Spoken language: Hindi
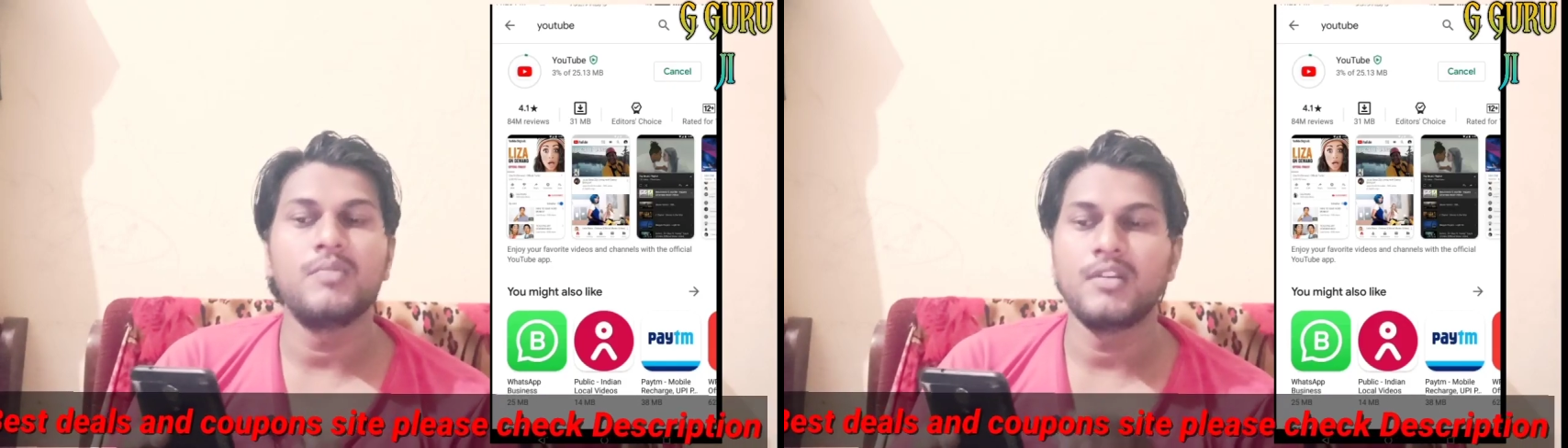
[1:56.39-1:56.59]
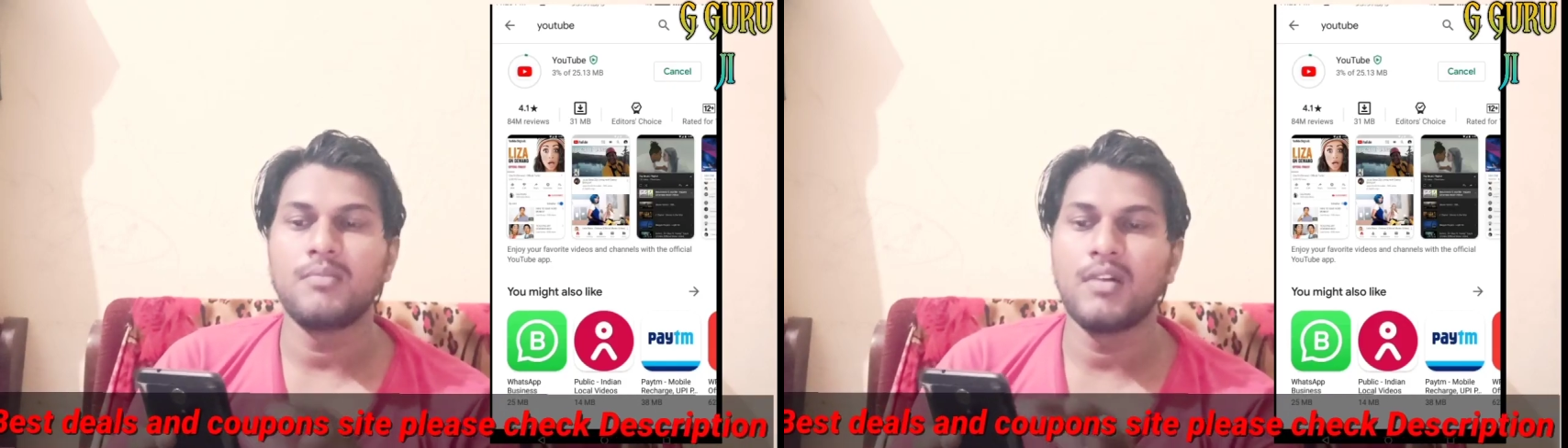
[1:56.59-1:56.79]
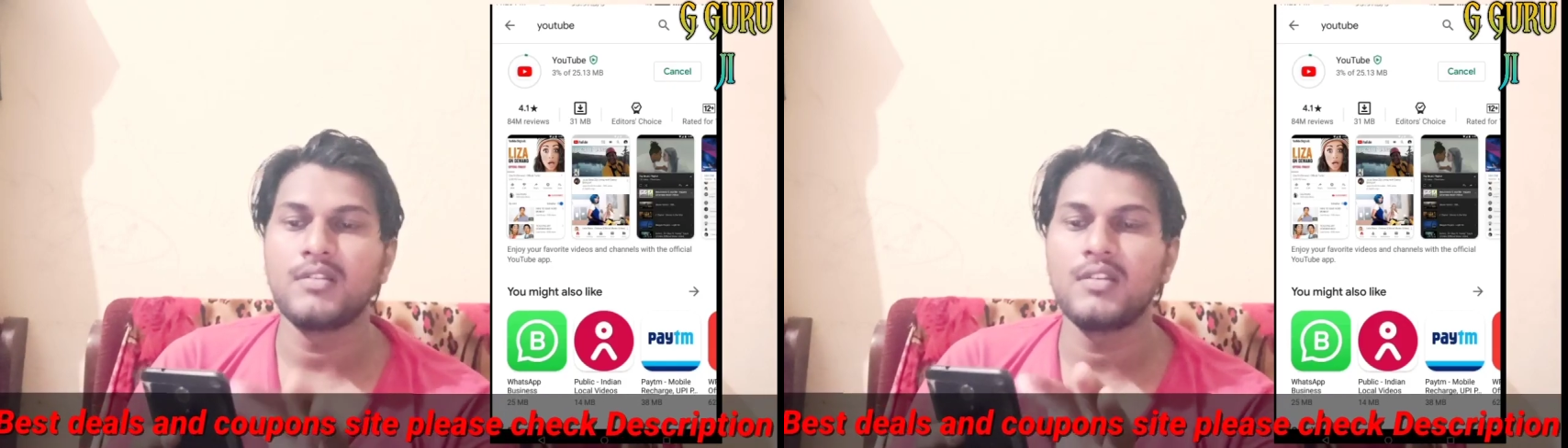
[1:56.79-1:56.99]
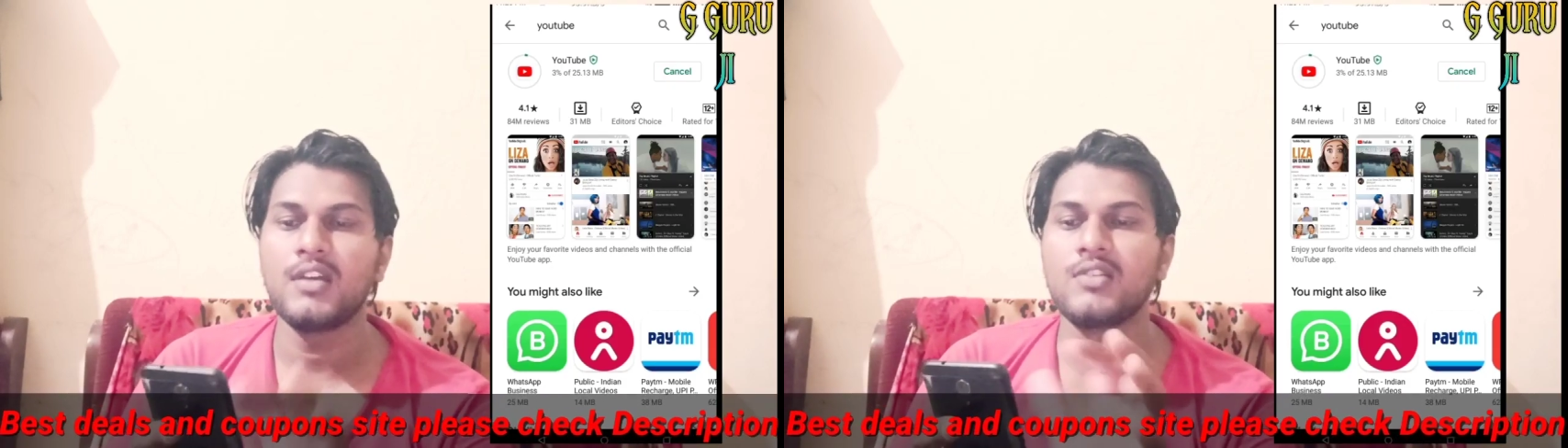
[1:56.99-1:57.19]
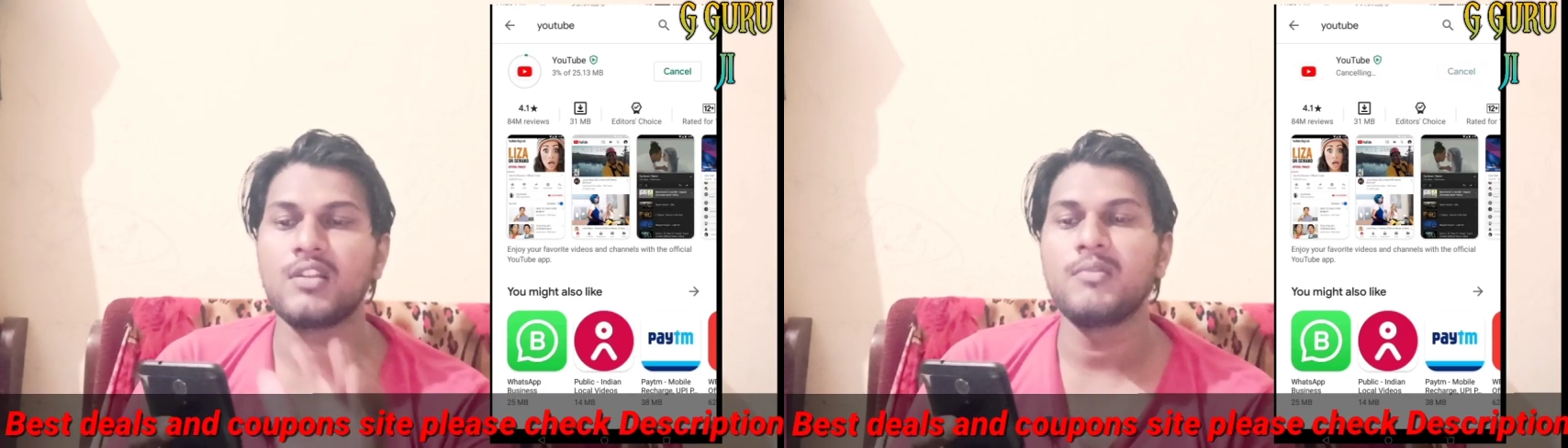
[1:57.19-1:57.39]
अपडेट मार दिया
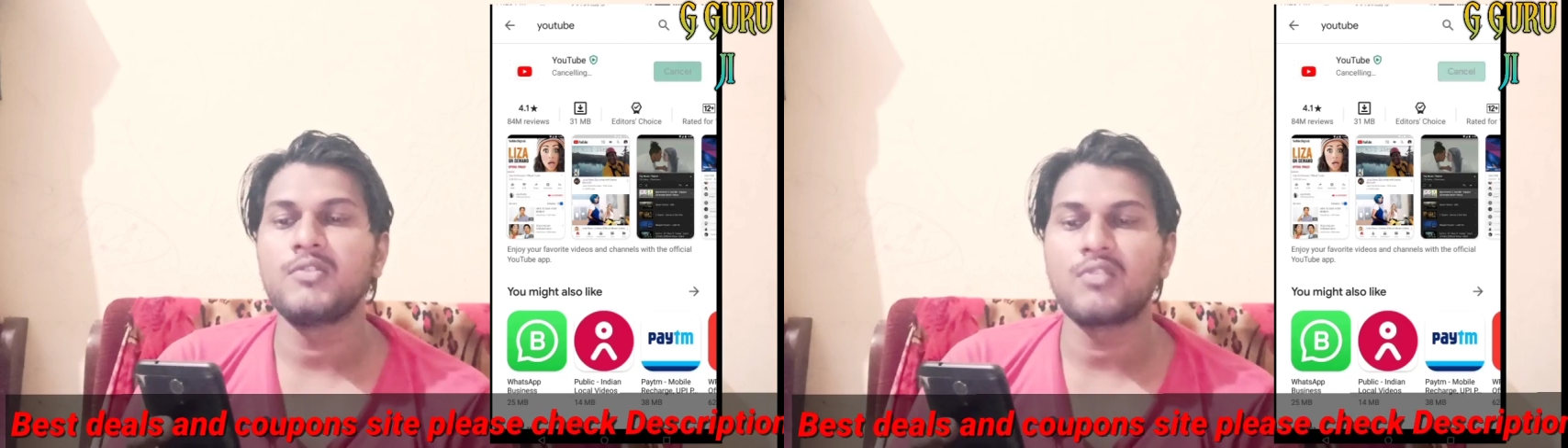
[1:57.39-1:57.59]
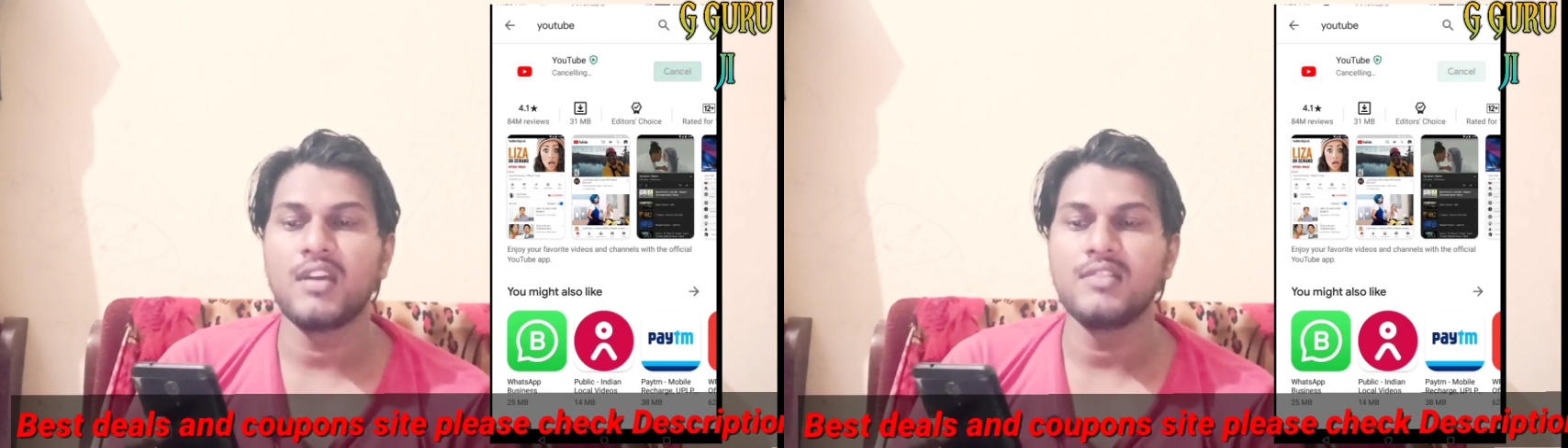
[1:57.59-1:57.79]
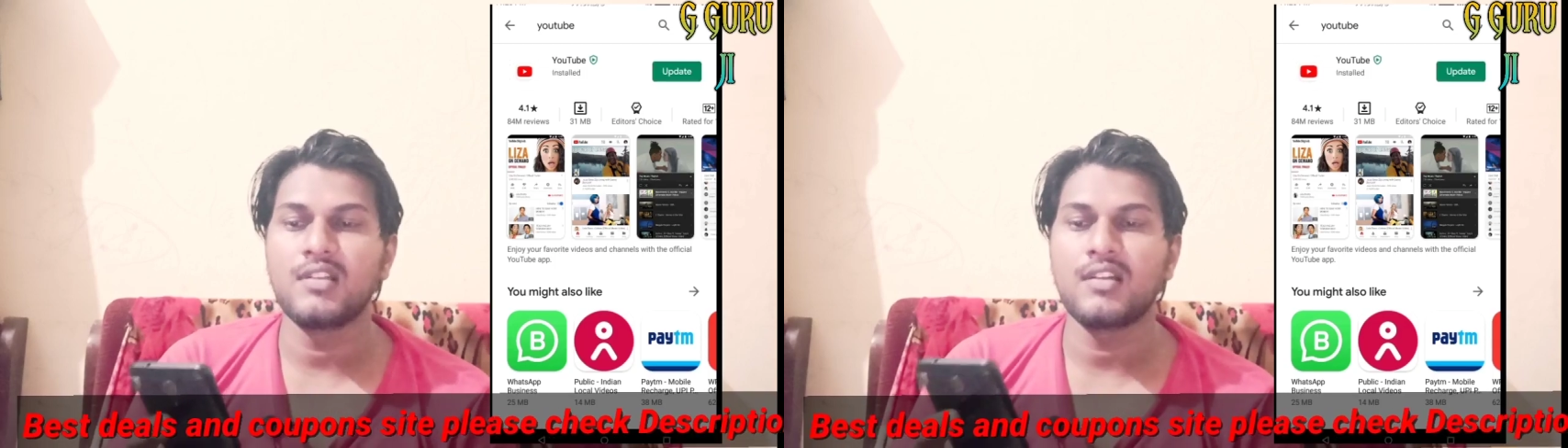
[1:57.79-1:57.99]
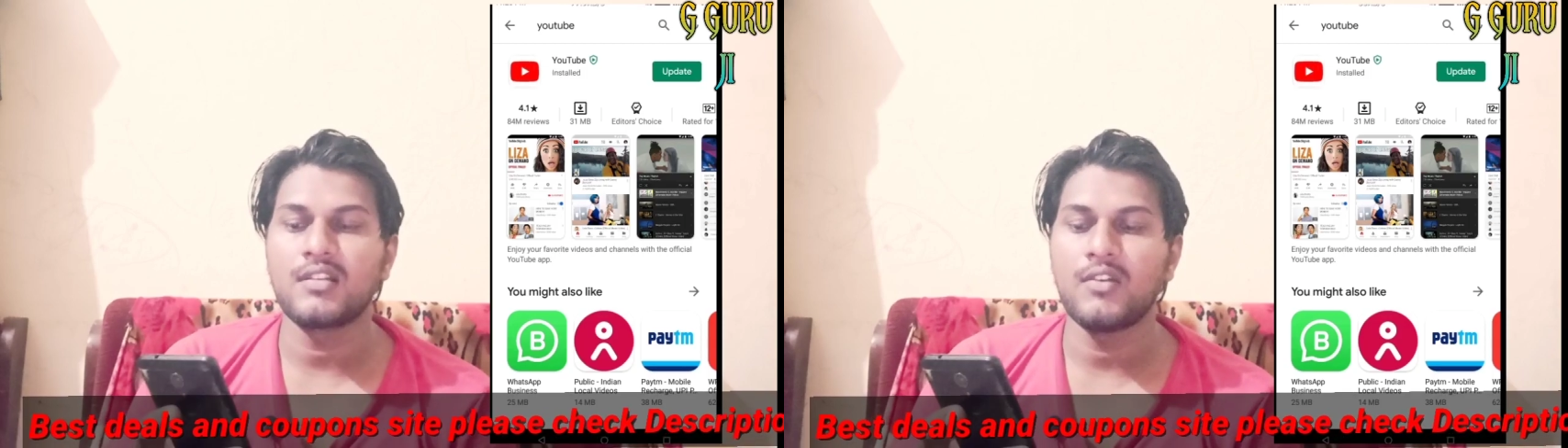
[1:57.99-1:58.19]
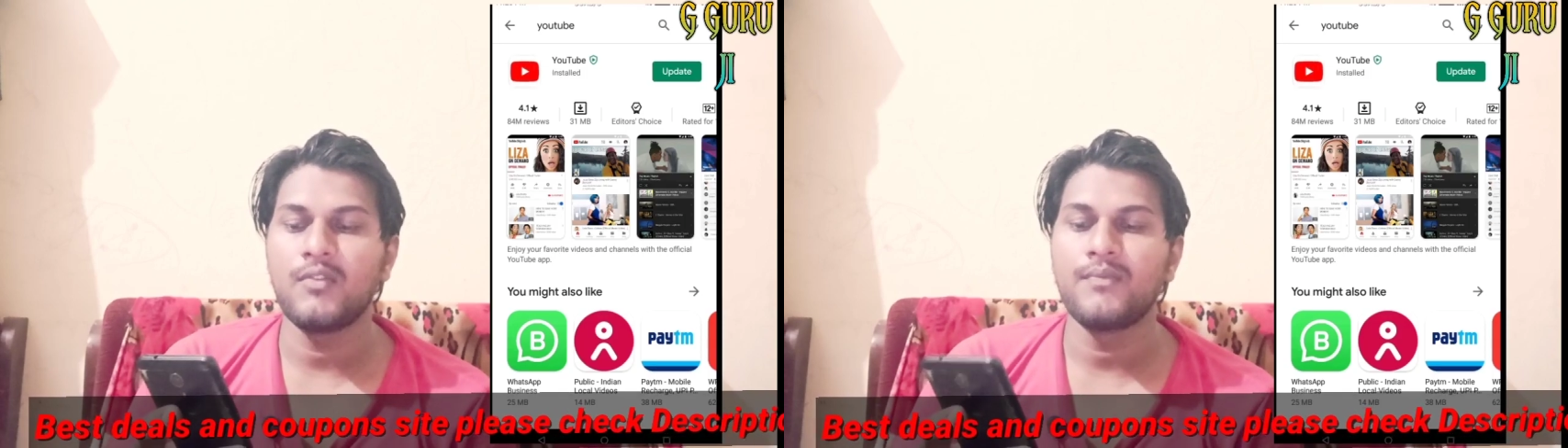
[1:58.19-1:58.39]
है चलिए मैं इसको कैंसिल
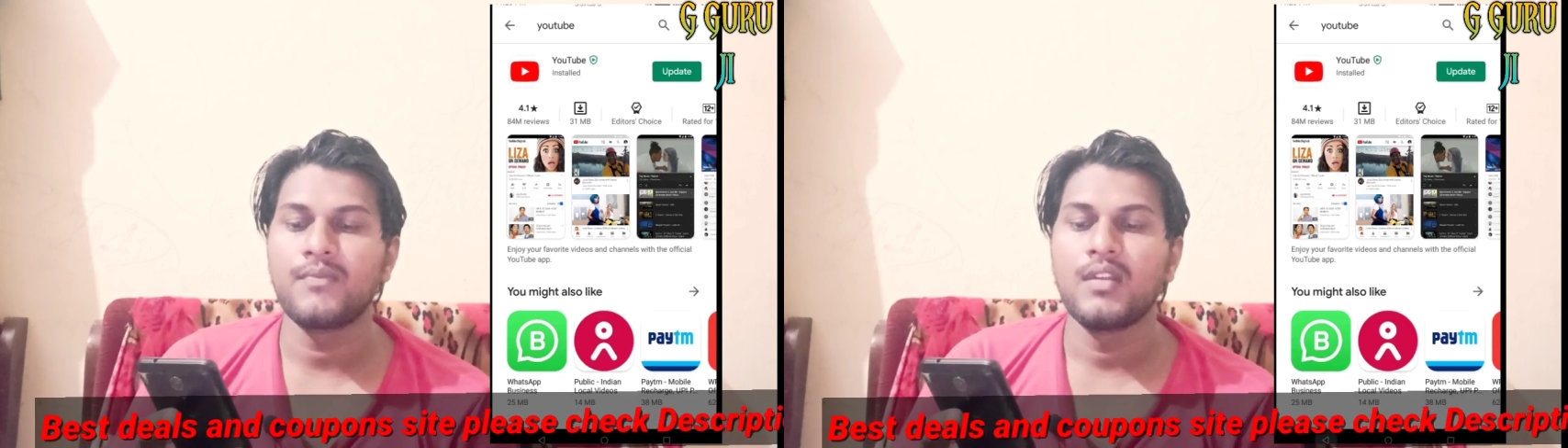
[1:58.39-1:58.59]
करता हूँ